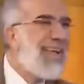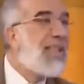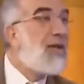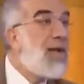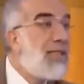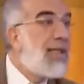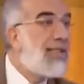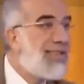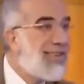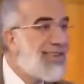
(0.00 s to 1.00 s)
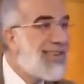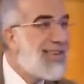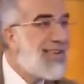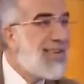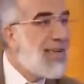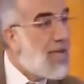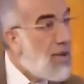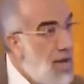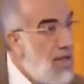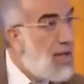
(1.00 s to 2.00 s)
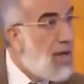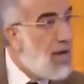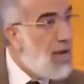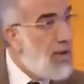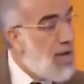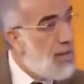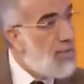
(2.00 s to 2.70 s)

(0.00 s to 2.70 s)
يتودد يتودد الى الله بهذا